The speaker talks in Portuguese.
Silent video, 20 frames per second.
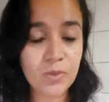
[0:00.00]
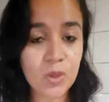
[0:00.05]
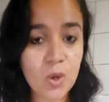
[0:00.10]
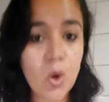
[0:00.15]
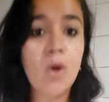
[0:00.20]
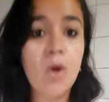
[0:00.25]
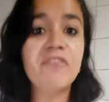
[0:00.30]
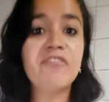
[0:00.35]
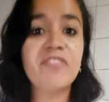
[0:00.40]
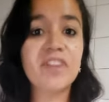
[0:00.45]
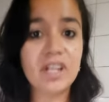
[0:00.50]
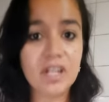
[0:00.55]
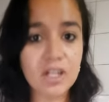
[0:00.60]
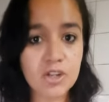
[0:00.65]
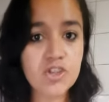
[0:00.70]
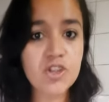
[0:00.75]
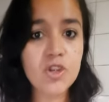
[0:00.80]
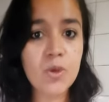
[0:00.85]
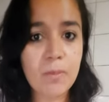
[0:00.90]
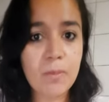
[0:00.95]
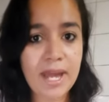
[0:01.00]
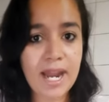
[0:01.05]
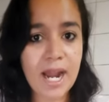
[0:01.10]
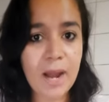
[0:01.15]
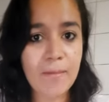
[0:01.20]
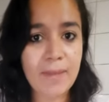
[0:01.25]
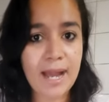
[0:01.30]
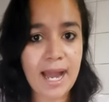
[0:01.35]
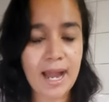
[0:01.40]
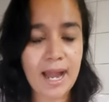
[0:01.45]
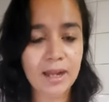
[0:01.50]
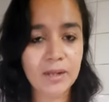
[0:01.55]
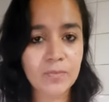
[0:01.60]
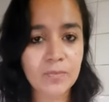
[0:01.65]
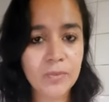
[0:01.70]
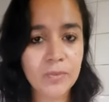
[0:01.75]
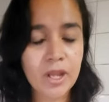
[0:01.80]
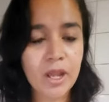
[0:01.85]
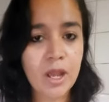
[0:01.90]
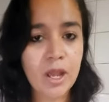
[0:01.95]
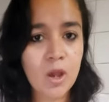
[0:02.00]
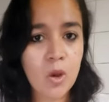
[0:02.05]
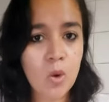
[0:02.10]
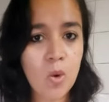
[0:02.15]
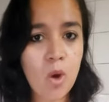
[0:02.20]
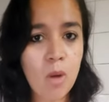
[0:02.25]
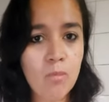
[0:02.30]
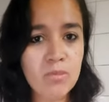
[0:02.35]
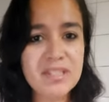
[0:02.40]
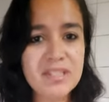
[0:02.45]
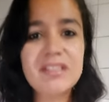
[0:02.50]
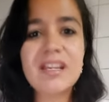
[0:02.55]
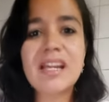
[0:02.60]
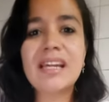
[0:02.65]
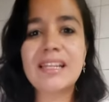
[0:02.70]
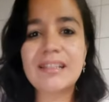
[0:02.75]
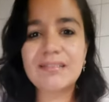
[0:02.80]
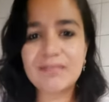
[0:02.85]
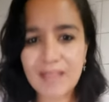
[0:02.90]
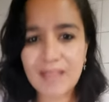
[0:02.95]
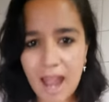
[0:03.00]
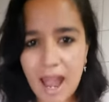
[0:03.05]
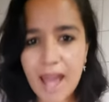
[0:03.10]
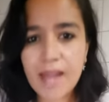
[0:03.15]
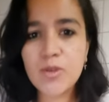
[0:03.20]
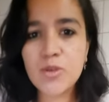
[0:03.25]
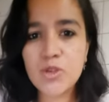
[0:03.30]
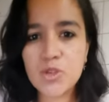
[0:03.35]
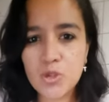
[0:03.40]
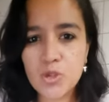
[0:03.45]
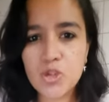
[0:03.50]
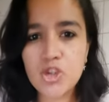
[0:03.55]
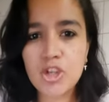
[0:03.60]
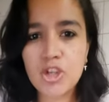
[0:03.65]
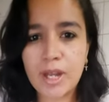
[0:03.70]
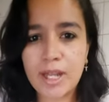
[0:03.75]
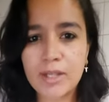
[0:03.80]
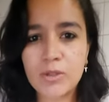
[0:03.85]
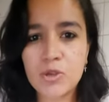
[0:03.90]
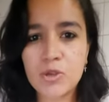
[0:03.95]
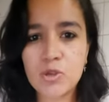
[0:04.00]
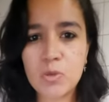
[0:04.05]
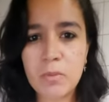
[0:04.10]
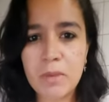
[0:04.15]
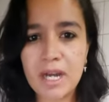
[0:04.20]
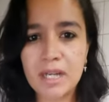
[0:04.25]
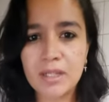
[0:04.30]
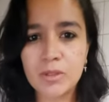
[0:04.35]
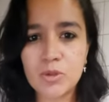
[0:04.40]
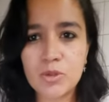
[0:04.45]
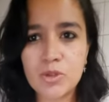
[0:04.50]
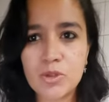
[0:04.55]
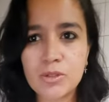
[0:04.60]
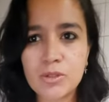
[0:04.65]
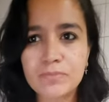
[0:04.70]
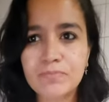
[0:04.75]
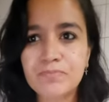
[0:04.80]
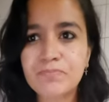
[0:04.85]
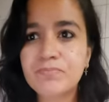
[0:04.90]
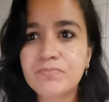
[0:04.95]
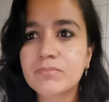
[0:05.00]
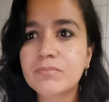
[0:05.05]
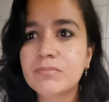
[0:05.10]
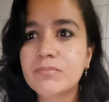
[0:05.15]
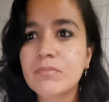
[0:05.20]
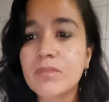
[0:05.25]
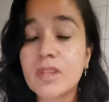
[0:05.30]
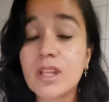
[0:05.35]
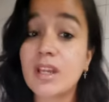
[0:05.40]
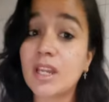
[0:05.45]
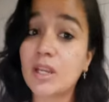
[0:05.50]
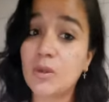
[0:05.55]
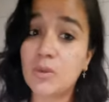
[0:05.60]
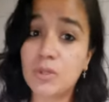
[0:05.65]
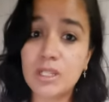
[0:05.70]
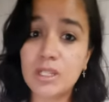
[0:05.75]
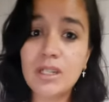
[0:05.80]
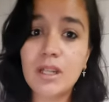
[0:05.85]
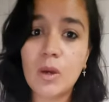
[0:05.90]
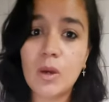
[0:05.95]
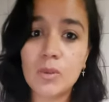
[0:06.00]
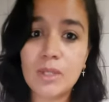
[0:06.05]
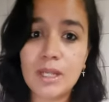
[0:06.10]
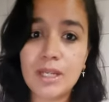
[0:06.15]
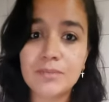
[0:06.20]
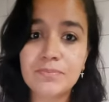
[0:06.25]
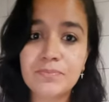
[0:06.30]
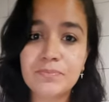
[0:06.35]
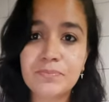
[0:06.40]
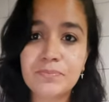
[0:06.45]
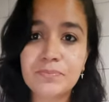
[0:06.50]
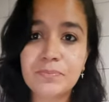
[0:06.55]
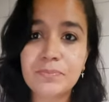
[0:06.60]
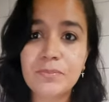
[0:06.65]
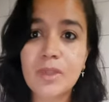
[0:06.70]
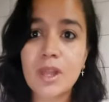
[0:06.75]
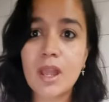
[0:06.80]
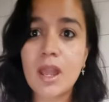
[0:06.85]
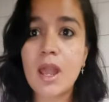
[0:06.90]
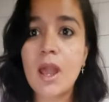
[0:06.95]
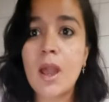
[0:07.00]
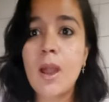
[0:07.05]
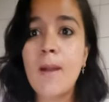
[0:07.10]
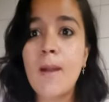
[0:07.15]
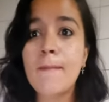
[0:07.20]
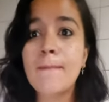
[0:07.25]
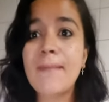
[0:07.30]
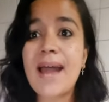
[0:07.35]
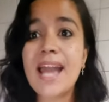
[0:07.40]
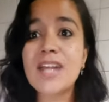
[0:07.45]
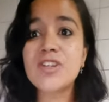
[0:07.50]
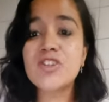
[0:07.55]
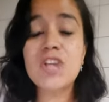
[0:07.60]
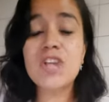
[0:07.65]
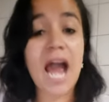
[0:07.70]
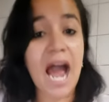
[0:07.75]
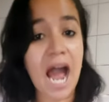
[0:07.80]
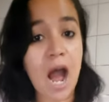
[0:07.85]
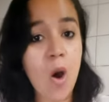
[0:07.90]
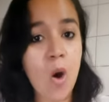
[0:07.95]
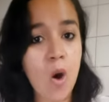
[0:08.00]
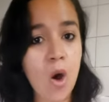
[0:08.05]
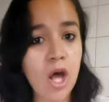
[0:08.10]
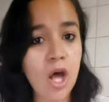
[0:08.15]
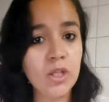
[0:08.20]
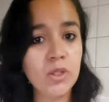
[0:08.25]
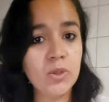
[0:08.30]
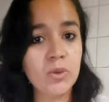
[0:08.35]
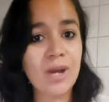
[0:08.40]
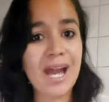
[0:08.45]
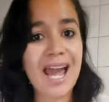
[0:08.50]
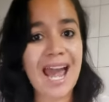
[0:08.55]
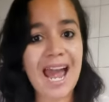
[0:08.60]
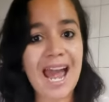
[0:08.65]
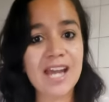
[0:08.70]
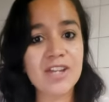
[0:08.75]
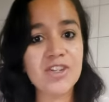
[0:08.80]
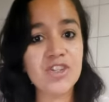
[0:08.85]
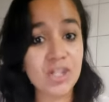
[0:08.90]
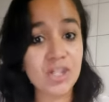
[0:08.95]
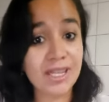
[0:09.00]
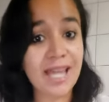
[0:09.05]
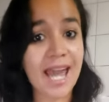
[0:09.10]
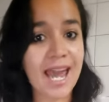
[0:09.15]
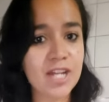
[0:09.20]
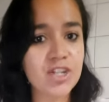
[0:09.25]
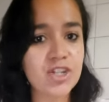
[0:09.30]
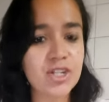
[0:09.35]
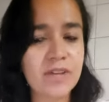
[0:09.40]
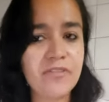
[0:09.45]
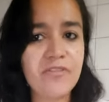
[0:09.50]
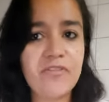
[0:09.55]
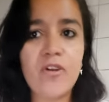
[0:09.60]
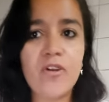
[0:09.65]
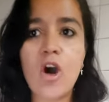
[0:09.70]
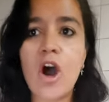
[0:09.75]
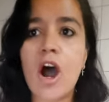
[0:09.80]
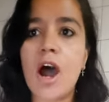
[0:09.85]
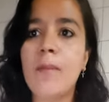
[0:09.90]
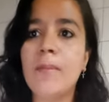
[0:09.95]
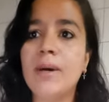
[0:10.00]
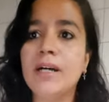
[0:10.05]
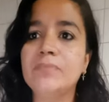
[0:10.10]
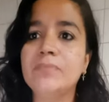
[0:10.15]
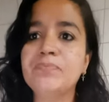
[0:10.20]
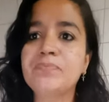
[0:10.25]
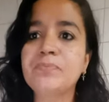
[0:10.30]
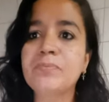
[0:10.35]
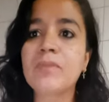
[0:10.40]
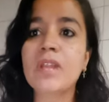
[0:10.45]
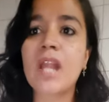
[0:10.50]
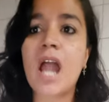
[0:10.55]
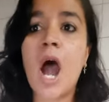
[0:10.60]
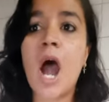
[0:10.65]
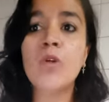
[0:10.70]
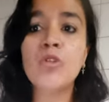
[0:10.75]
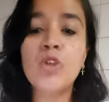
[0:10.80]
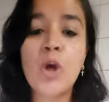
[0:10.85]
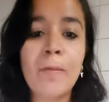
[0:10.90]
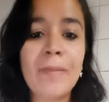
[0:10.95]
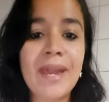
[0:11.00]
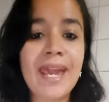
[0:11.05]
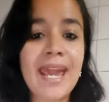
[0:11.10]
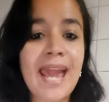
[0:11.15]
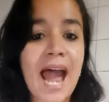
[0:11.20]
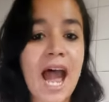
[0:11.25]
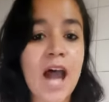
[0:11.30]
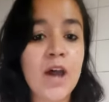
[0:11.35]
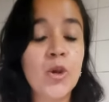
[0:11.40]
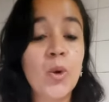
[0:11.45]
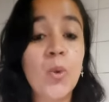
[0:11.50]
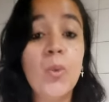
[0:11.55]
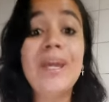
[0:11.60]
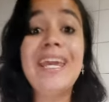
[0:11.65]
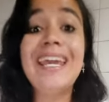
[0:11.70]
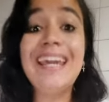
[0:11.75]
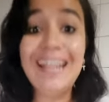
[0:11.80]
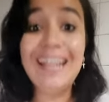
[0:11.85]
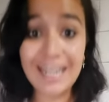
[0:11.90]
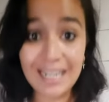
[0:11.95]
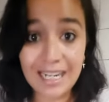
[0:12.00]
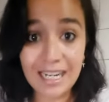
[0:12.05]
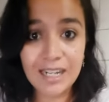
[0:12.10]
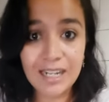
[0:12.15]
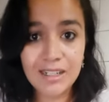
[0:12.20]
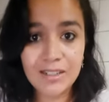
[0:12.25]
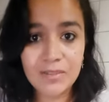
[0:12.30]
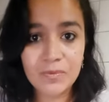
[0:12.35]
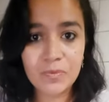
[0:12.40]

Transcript: ou Fernandinho Beiramar como secretários dos direitos humanos? Creio que não, né? Mas a ONU age desta forma ao nomear o Irã